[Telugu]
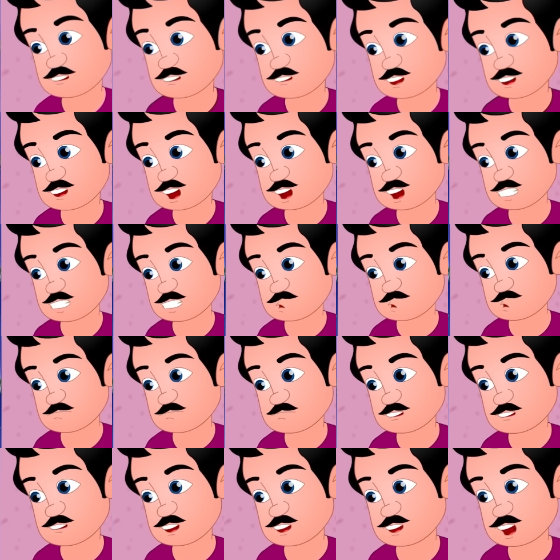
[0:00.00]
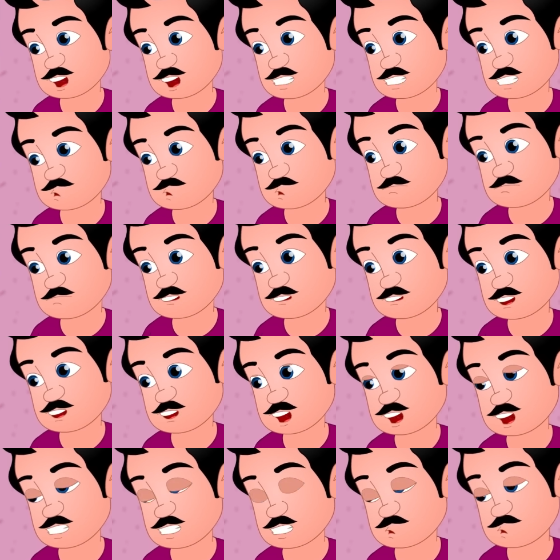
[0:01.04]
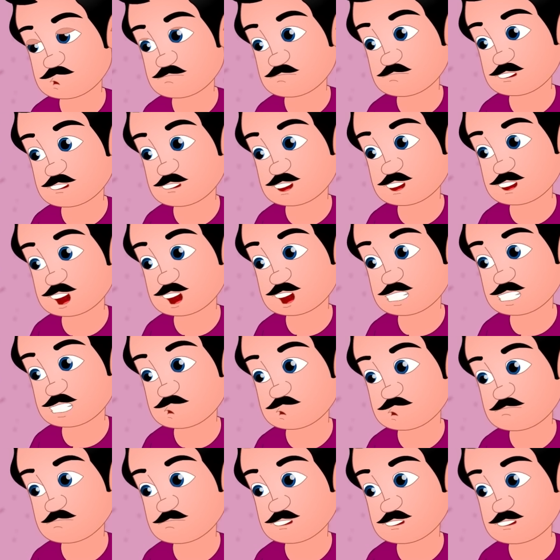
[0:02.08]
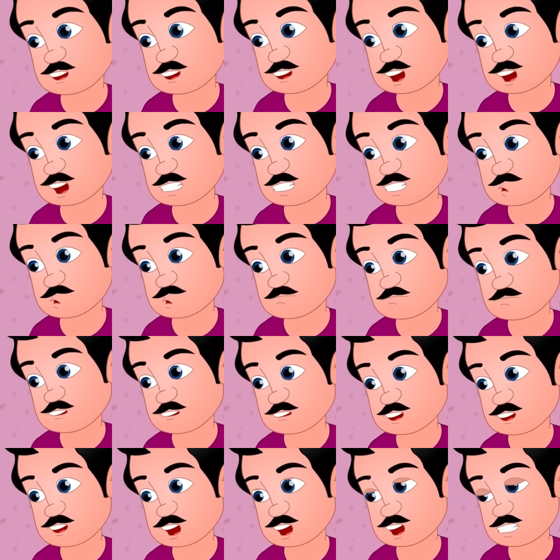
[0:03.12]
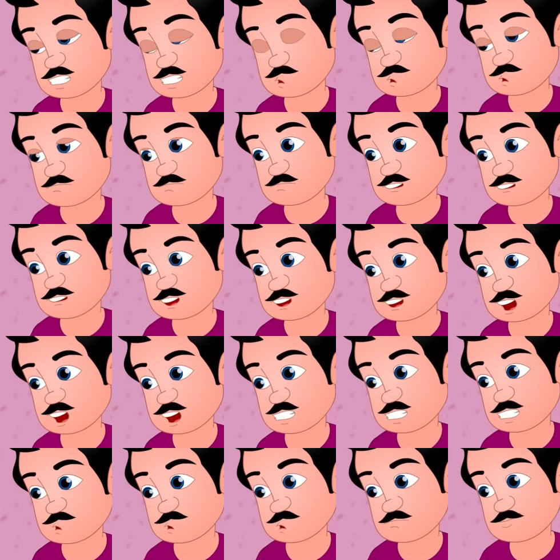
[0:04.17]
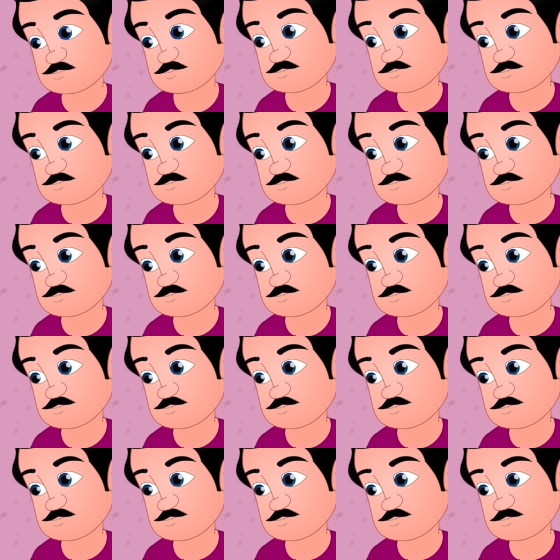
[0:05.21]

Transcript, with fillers: రేపు నీ పుట్టినరోజు కదమ్మా అందుకే సరదాగా బయటకు వెళ్ళొద్దామని మీ అమ్మతో చెప్తూ ఉన్నాను